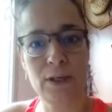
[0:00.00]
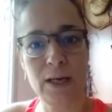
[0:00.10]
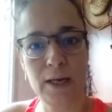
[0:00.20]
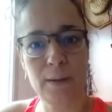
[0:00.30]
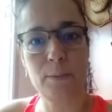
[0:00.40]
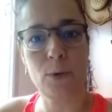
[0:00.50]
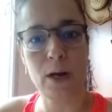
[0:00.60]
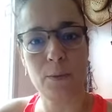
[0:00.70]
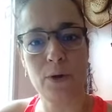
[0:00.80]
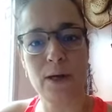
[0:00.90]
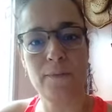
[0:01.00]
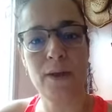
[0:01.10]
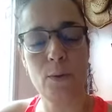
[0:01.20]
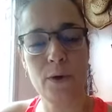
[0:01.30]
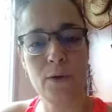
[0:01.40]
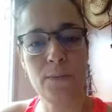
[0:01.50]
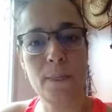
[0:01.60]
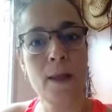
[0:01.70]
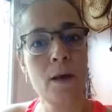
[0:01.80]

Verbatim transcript: el aire por la boca, ¿de acuerdo?